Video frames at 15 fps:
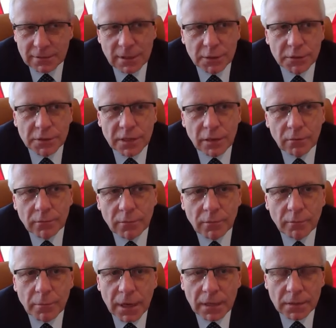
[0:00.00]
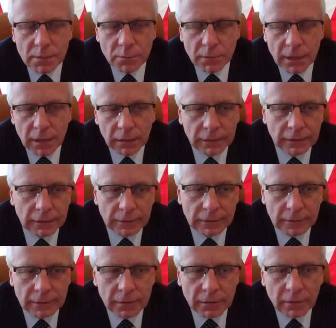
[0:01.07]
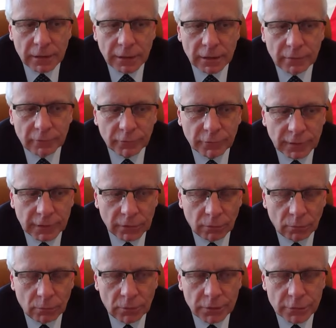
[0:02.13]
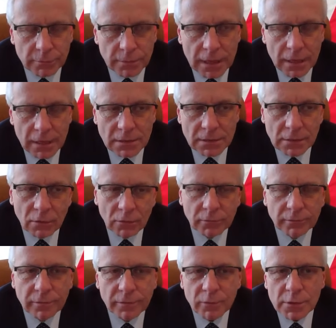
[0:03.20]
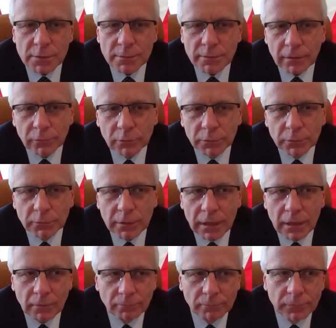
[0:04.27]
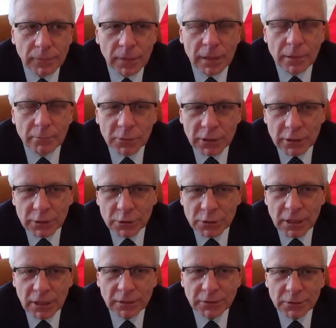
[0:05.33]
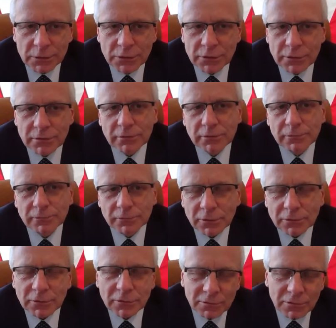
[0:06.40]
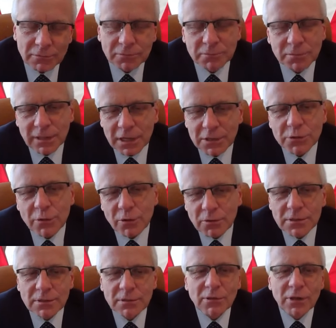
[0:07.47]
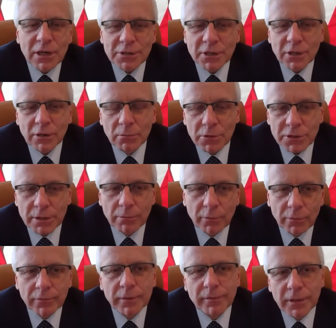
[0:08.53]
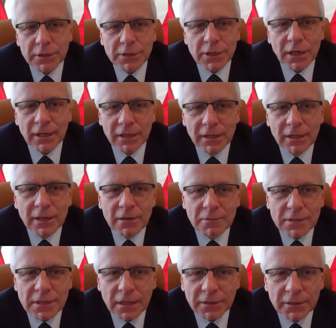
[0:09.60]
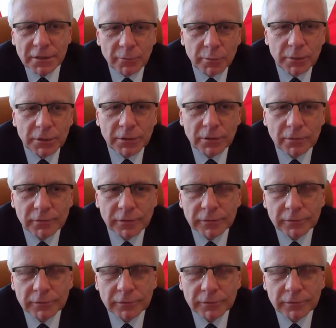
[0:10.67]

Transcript: znaczy, zarówno w marcu, jak i e, w kwietniu liczba zgonów we Wrocławiu była mniejsza niż. No to, to każdy rok do każdego można porównywać, ale wcale nie były to